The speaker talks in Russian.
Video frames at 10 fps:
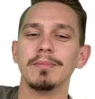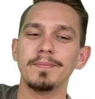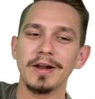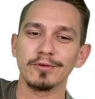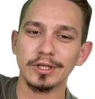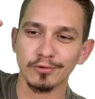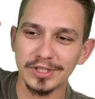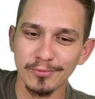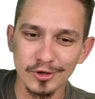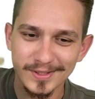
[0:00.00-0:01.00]
Мы прям вот эту
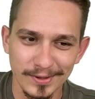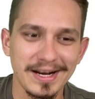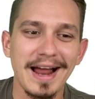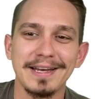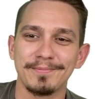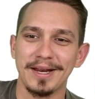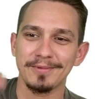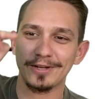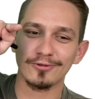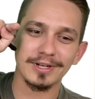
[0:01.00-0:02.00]
тему разбирали, прям
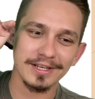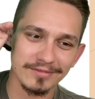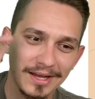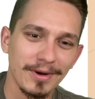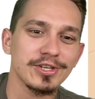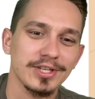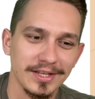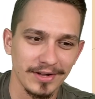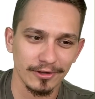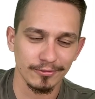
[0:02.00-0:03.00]
я чуть ли не в домашке
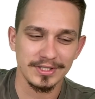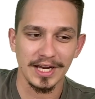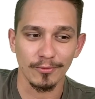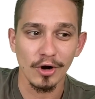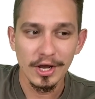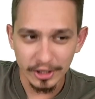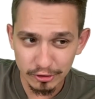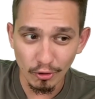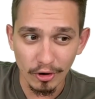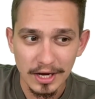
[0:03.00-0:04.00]
давал эту тему.
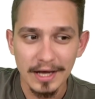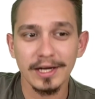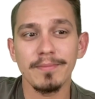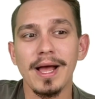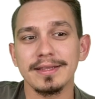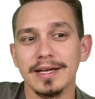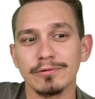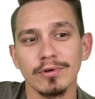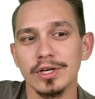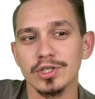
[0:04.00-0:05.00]
Итог. Ребята,
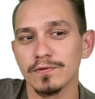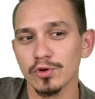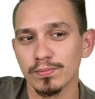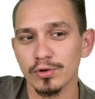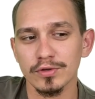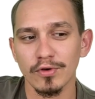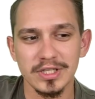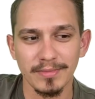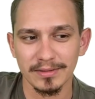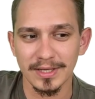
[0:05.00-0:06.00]
которые живут плюс
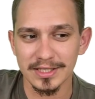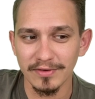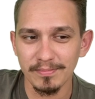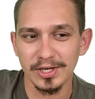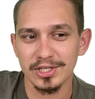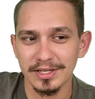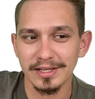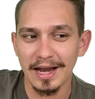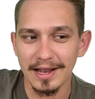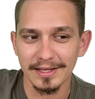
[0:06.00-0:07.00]
8 от Москвы, пришли
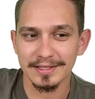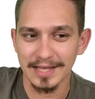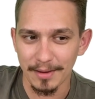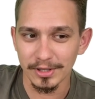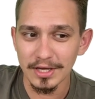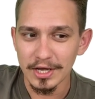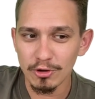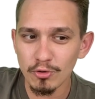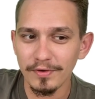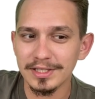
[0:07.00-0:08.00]
на реальный экзамен
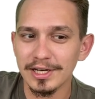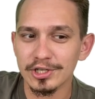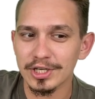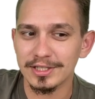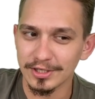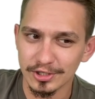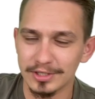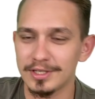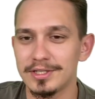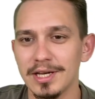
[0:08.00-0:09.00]
и увидели 6 из
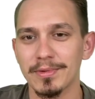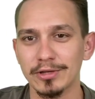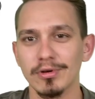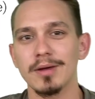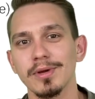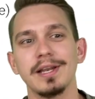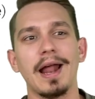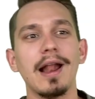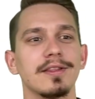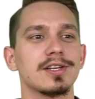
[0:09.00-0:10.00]
6 тем, которые мы
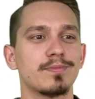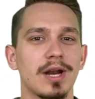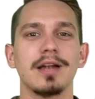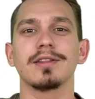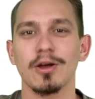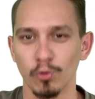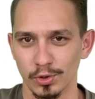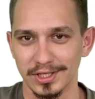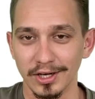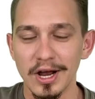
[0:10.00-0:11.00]
реально разбирали на
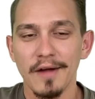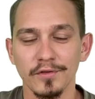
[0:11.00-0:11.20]
курсе.